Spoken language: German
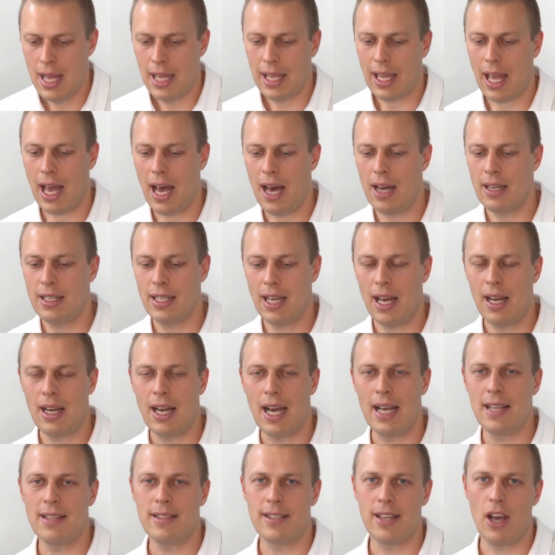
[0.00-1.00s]
Kranial
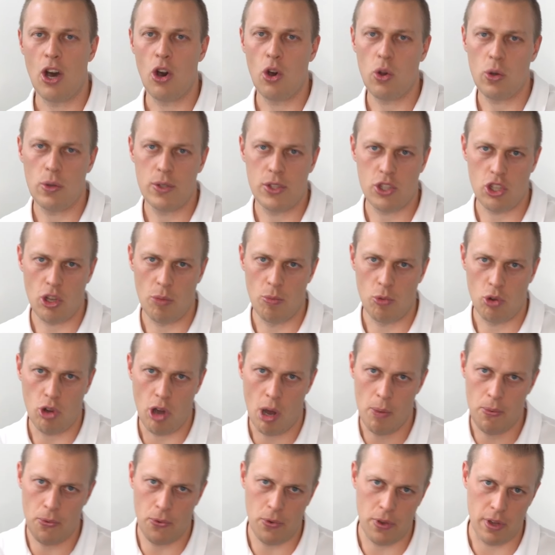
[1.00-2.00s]
heißt ja auch zum
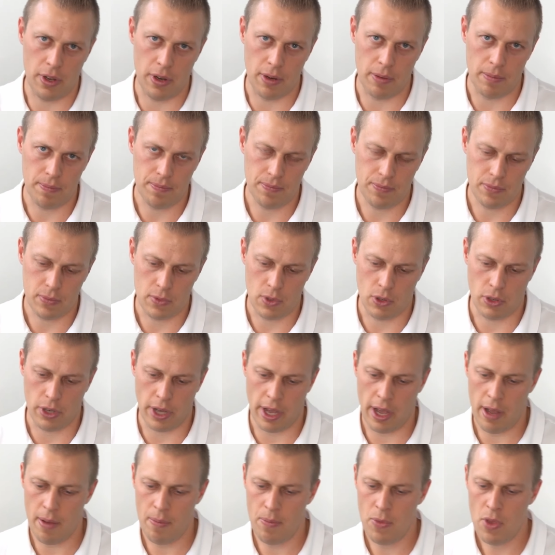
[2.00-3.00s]
Kopf hin.
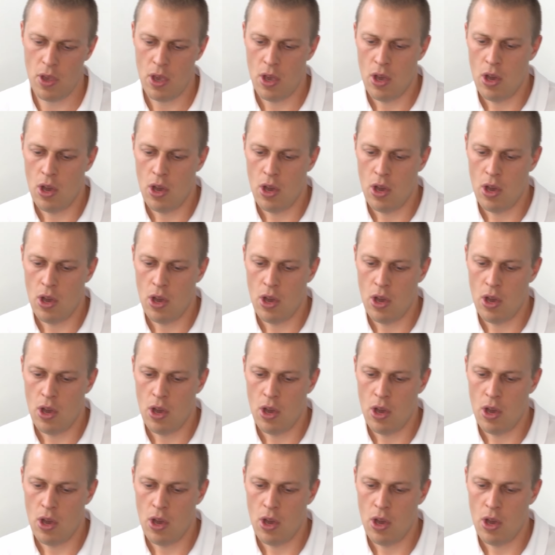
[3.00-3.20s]
Okay?